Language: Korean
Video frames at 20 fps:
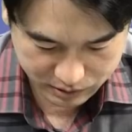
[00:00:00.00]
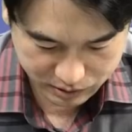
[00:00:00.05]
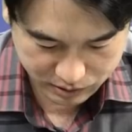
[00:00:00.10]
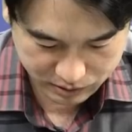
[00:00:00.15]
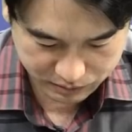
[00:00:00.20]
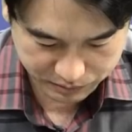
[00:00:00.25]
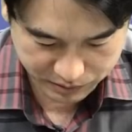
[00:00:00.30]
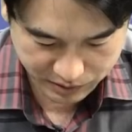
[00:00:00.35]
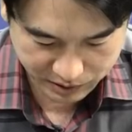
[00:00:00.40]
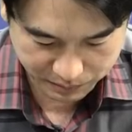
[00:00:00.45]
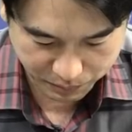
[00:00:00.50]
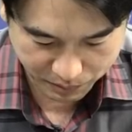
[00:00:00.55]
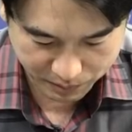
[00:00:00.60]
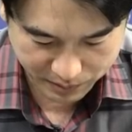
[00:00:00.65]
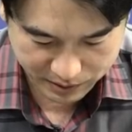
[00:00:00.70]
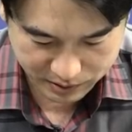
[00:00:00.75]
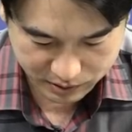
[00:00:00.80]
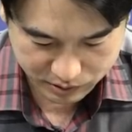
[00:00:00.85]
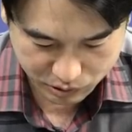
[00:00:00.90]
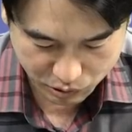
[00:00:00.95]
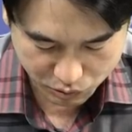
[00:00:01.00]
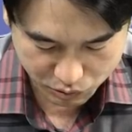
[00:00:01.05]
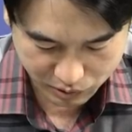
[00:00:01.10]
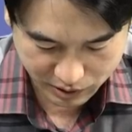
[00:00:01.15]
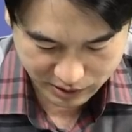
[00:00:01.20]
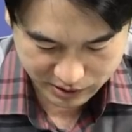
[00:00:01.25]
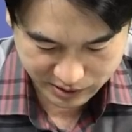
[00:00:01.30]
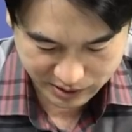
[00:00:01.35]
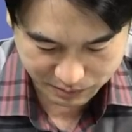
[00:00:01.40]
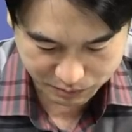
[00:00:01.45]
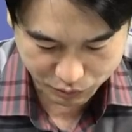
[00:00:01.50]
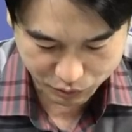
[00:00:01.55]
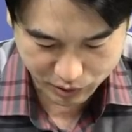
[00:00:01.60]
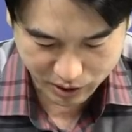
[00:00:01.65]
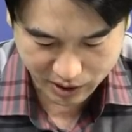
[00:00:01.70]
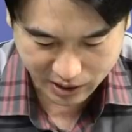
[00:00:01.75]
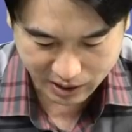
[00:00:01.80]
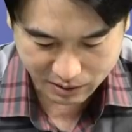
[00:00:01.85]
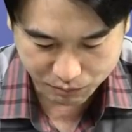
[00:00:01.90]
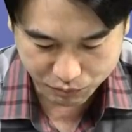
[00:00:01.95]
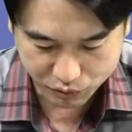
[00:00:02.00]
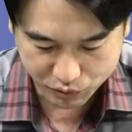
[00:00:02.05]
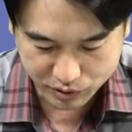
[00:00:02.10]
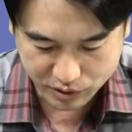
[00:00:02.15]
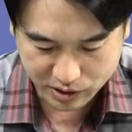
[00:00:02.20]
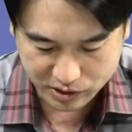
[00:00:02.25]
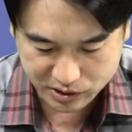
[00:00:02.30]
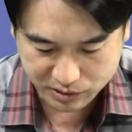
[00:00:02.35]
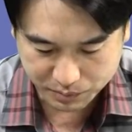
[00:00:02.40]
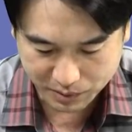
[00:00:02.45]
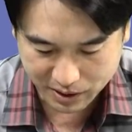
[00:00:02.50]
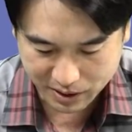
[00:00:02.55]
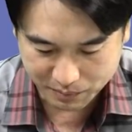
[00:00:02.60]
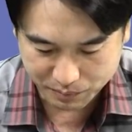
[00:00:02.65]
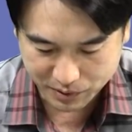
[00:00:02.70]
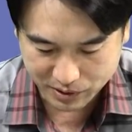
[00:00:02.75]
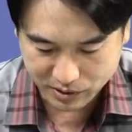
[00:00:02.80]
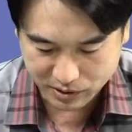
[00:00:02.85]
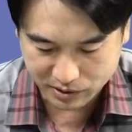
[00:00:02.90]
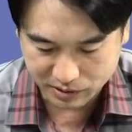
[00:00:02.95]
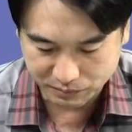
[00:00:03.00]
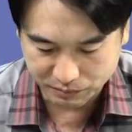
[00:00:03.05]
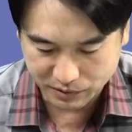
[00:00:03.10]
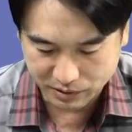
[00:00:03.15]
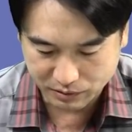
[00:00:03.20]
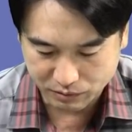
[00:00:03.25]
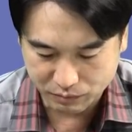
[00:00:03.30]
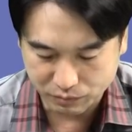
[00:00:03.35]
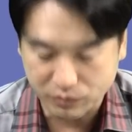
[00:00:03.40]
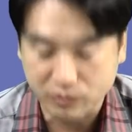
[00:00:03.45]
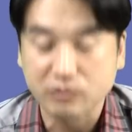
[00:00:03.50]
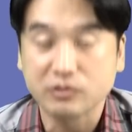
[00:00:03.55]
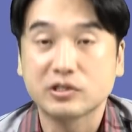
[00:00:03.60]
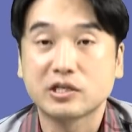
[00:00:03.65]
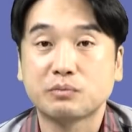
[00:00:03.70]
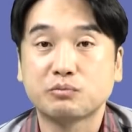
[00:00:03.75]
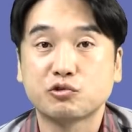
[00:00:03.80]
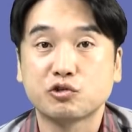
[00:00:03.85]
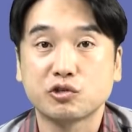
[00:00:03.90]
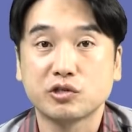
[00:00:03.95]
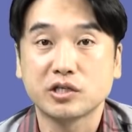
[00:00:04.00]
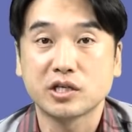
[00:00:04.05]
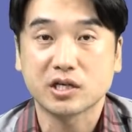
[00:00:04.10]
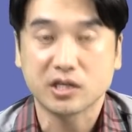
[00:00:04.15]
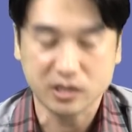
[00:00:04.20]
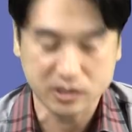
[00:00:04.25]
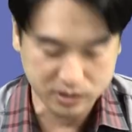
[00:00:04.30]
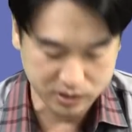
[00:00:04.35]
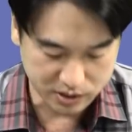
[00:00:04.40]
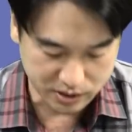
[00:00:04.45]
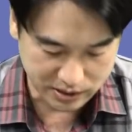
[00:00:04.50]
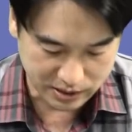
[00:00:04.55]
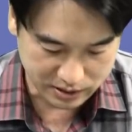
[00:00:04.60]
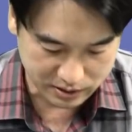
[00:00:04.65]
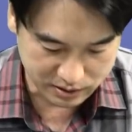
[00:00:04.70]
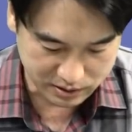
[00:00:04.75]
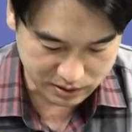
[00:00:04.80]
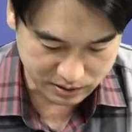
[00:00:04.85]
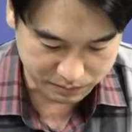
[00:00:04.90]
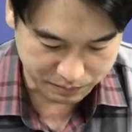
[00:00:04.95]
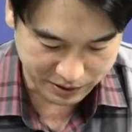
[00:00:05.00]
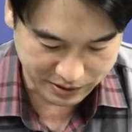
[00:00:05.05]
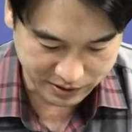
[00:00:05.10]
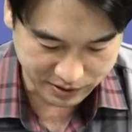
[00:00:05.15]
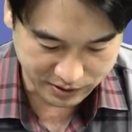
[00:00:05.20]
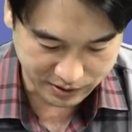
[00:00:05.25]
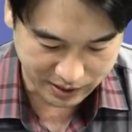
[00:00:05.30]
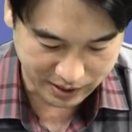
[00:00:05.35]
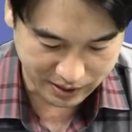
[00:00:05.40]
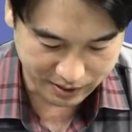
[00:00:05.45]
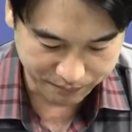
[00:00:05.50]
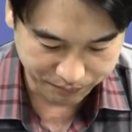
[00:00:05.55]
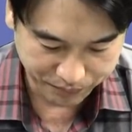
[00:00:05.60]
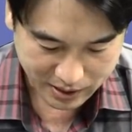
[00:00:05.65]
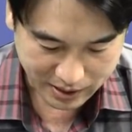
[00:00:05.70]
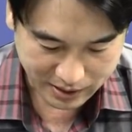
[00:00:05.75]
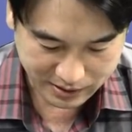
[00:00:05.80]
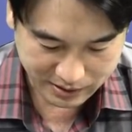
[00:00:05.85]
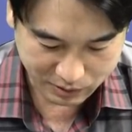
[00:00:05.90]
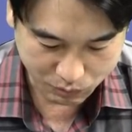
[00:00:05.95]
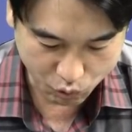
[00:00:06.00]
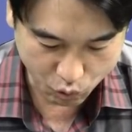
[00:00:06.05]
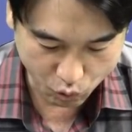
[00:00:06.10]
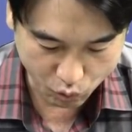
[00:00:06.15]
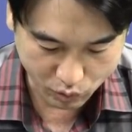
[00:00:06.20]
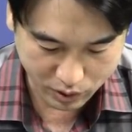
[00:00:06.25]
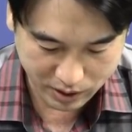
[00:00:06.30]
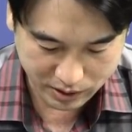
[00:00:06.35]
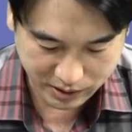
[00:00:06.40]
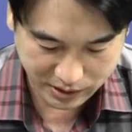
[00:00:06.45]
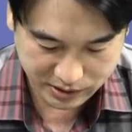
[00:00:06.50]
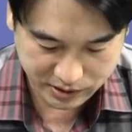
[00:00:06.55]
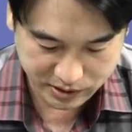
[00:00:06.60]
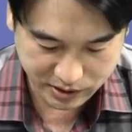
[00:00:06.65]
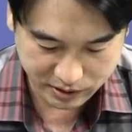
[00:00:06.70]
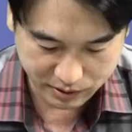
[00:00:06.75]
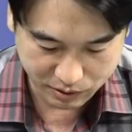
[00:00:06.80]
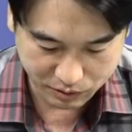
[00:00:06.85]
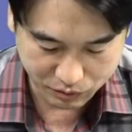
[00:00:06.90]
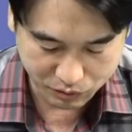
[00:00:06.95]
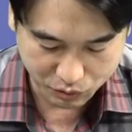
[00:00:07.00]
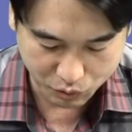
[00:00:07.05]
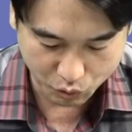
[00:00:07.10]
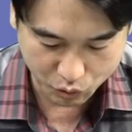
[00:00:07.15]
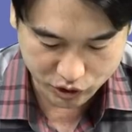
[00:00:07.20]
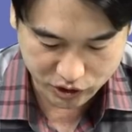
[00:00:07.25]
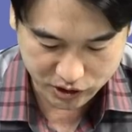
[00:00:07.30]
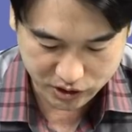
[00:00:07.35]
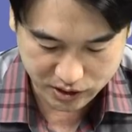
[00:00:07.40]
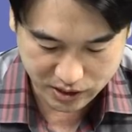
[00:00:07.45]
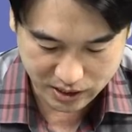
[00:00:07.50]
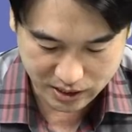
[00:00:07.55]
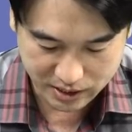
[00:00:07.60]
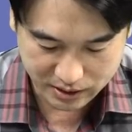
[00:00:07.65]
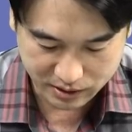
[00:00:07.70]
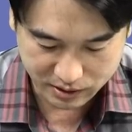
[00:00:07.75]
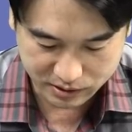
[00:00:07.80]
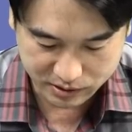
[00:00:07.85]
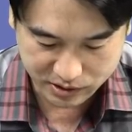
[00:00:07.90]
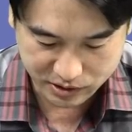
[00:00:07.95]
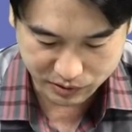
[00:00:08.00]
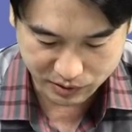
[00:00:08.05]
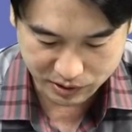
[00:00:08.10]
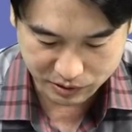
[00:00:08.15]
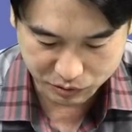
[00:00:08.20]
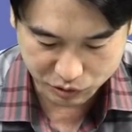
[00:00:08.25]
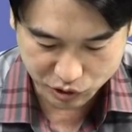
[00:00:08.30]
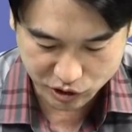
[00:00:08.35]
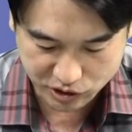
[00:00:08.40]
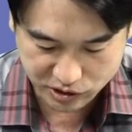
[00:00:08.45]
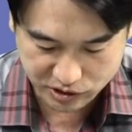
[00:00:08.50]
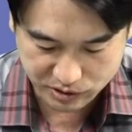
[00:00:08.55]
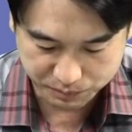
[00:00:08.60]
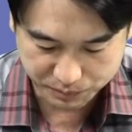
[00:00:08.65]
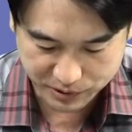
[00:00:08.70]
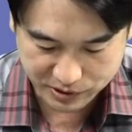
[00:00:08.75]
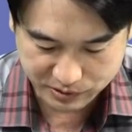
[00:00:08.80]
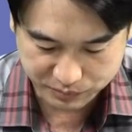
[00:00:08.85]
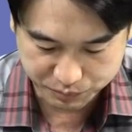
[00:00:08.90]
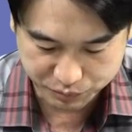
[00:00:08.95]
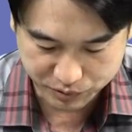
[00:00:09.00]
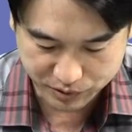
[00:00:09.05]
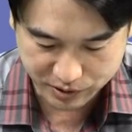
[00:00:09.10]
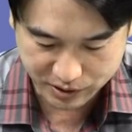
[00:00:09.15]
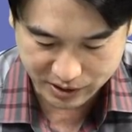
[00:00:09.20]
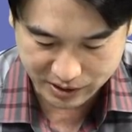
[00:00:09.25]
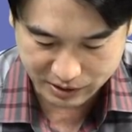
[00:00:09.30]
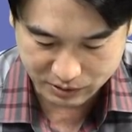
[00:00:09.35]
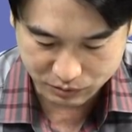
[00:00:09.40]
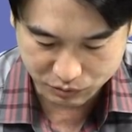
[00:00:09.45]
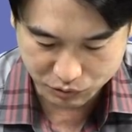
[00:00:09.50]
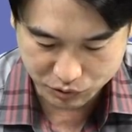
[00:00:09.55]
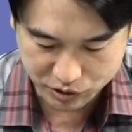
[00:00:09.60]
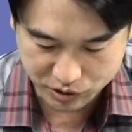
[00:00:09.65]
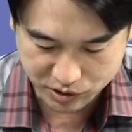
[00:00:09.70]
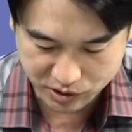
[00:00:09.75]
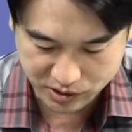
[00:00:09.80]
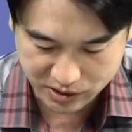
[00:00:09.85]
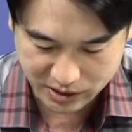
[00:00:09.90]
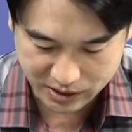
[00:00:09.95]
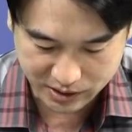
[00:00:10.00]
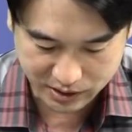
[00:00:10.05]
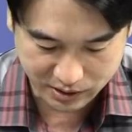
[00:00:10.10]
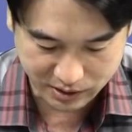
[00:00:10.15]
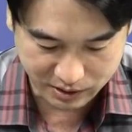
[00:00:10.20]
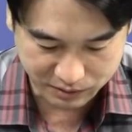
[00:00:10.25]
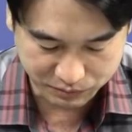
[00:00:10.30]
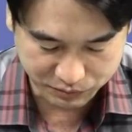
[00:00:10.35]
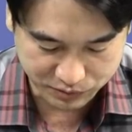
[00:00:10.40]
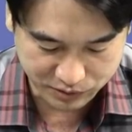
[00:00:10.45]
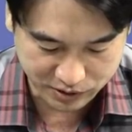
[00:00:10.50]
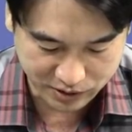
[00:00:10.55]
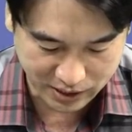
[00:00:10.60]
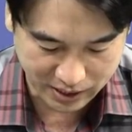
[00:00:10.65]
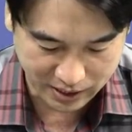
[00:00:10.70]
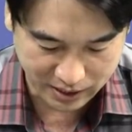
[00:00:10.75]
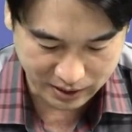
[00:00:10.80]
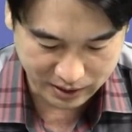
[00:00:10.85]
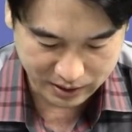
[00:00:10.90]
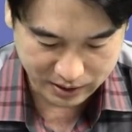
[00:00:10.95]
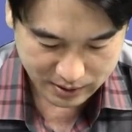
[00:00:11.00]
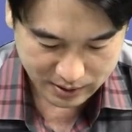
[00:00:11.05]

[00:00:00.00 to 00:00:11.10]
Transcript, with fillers: 지금 이 법안은 서울 강남보다 강북이나 지방 아파트를 임대 넘는 집주인이 큰 영향을 받는다. 강남 고가 단지의 경우 공시가 현실화율이 70, 80%에 달하는 곳이 적지 않기 때문이다.